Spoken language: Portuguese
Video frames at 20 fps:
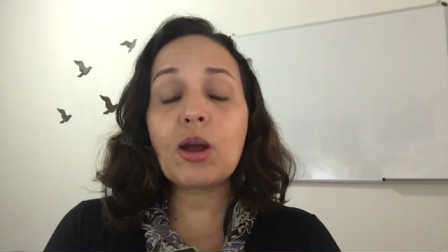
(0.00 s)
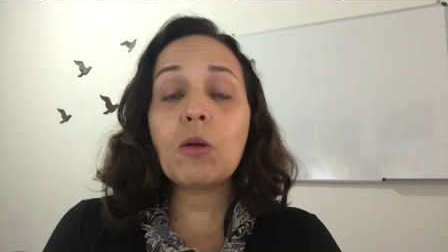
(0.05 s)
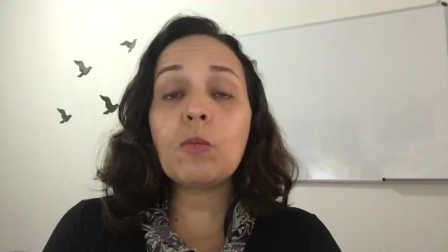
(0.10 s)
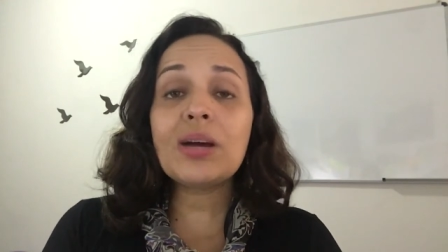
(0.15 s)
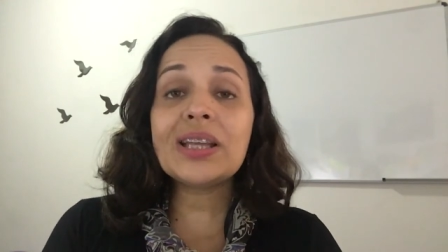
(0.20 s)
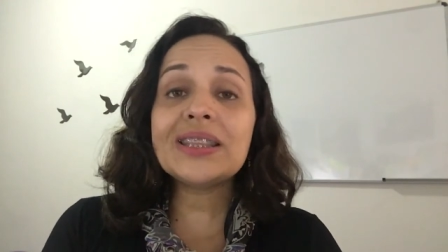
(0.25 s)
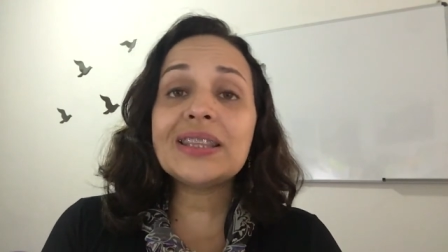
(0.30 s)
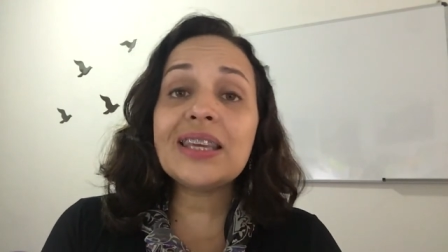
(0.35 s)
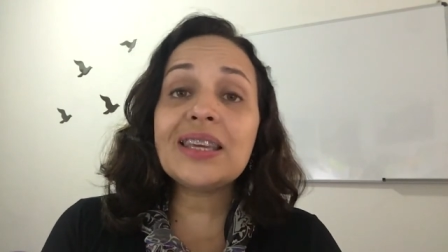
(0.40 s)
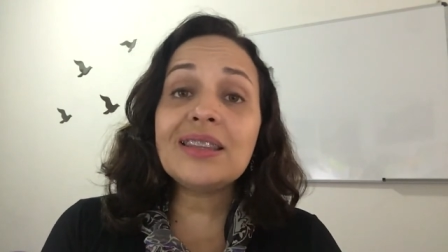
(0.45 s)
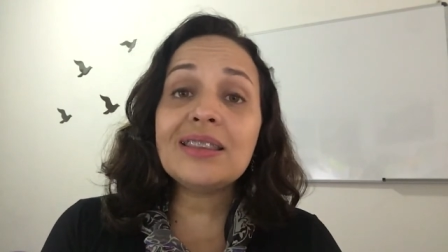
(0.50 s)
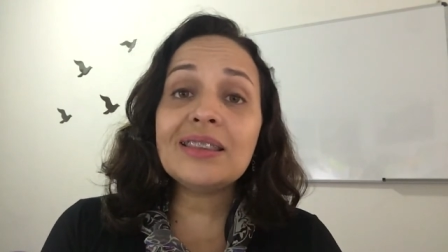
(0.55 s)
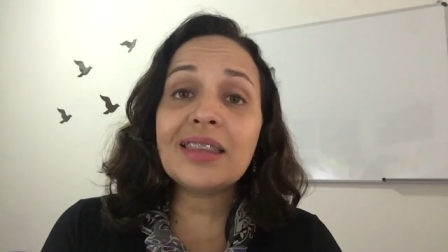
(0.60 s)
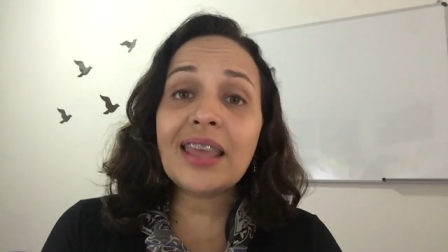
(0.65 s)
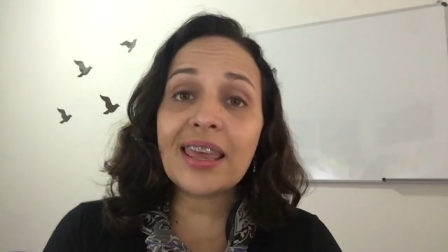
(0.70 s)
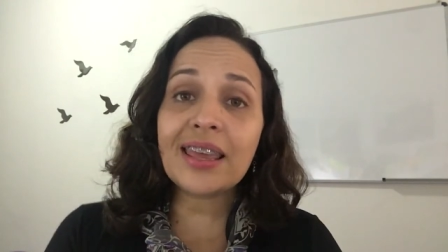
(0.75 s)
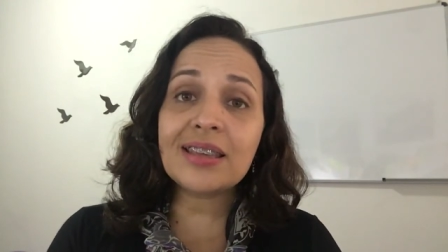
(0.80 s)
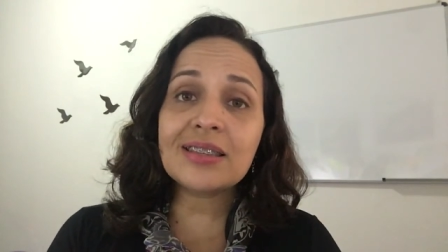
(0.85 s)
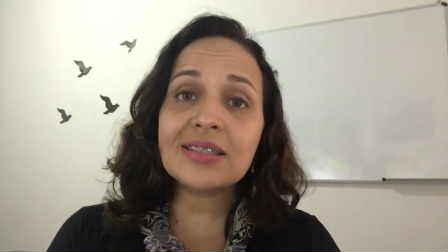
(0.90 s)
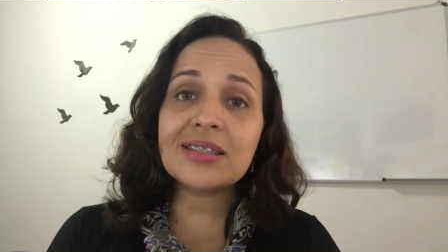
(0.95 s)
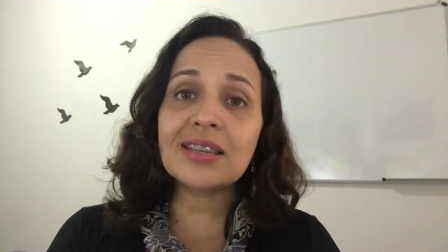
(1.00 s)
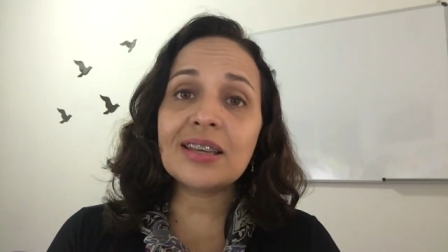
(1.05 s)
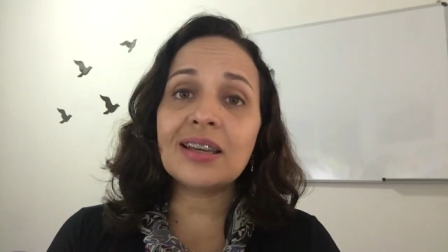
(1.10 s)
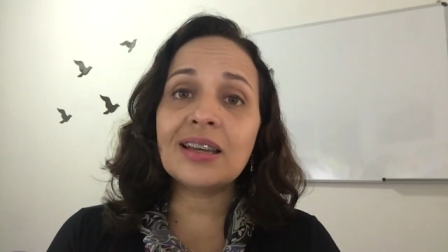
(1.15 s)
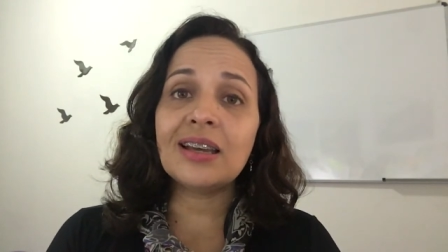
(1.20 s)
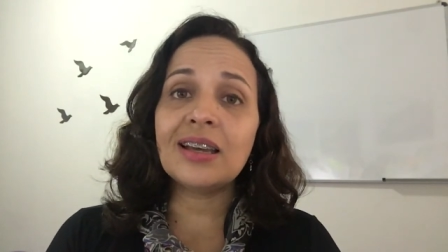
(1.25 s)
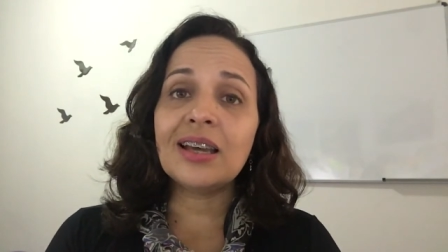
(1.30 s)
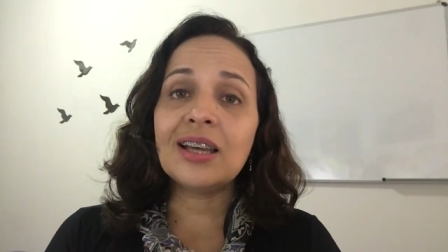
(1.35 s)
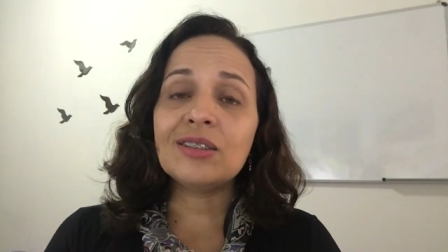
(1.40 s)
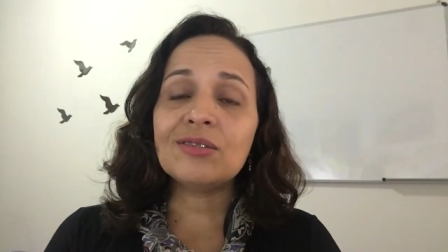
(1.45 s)
é uma tendência
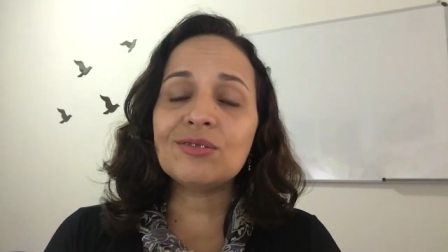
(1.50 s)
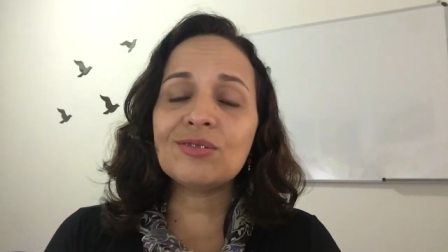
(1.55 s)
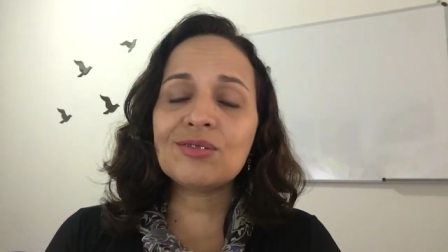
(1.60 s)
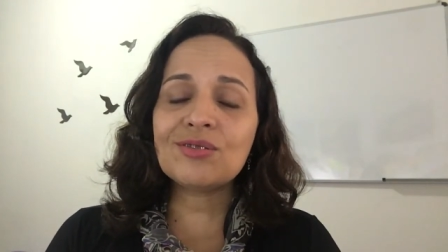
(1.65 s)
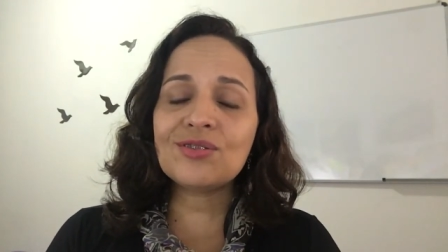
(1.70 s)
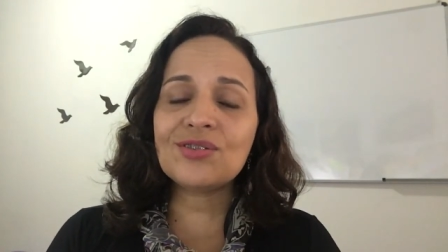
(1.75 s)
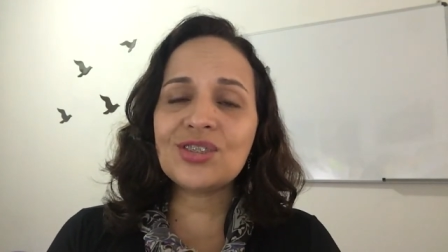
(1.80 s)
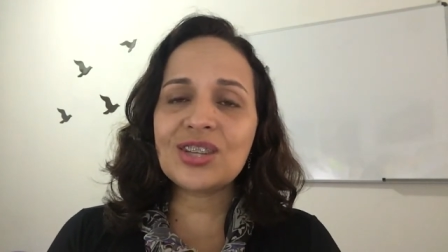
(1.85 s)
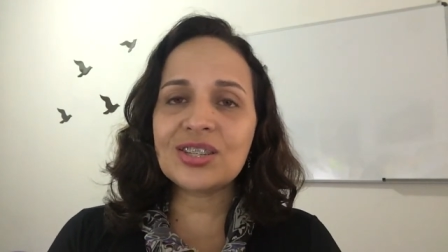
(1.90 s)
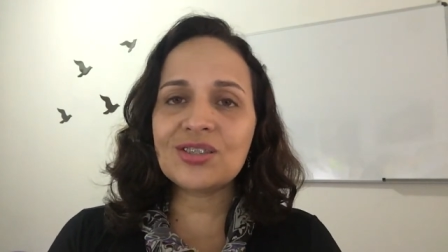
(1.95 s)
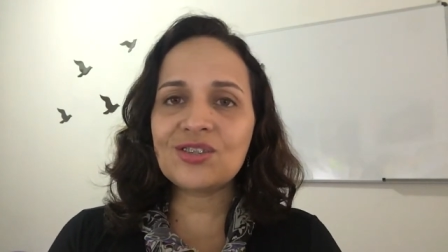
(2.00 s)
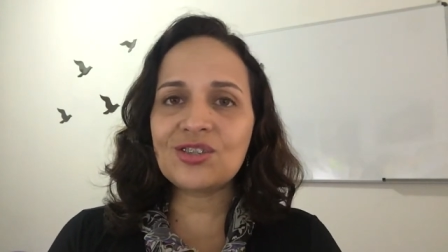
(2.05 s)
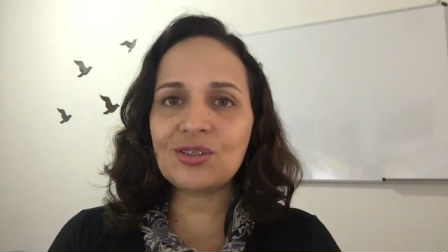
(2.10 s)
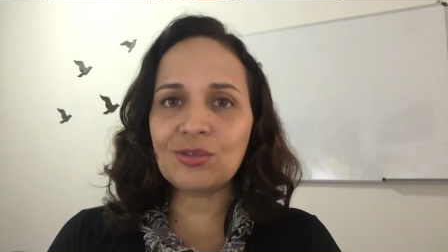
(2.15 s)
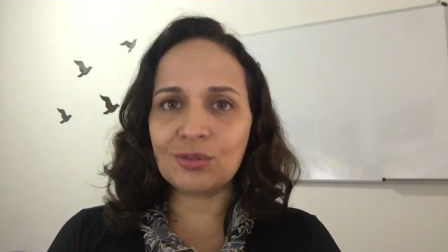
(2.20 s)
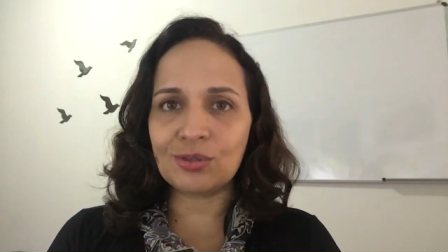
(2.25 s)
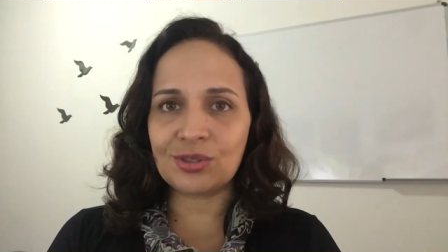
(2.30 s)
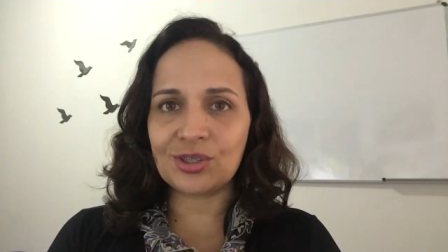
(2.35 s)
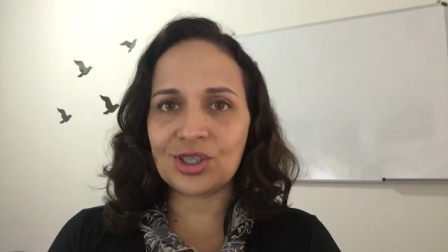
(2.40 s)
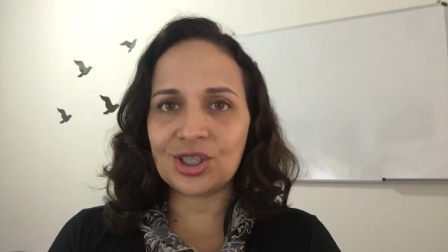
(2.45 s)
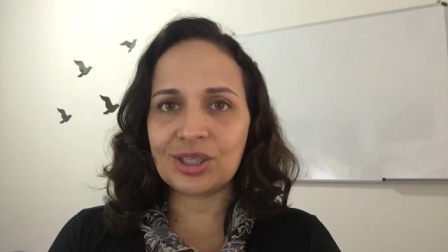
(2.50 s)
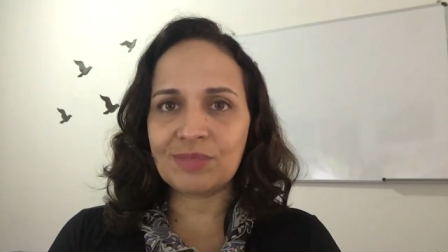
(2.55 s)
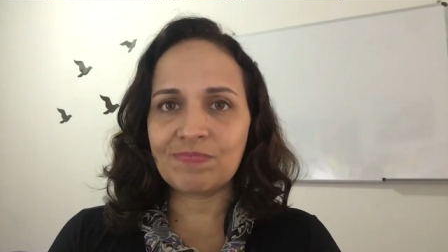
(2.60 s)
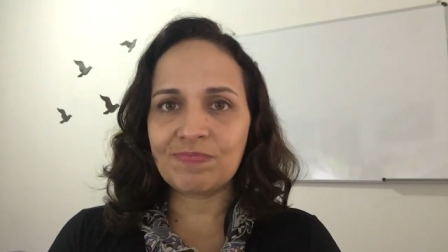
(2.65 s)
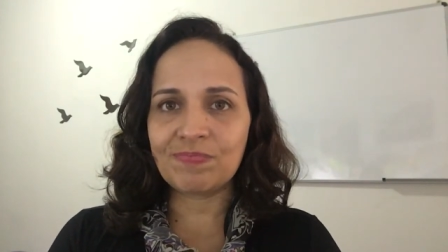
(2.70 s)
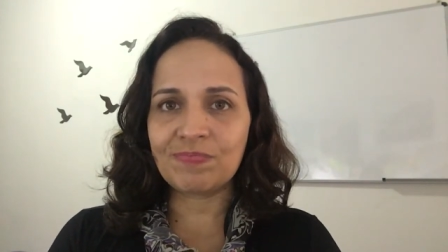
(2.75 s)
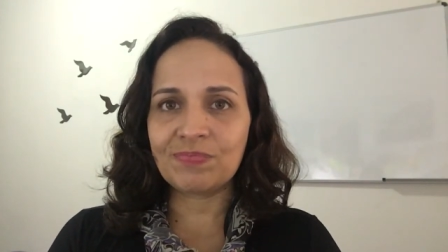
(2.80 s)
dos dias de hoje?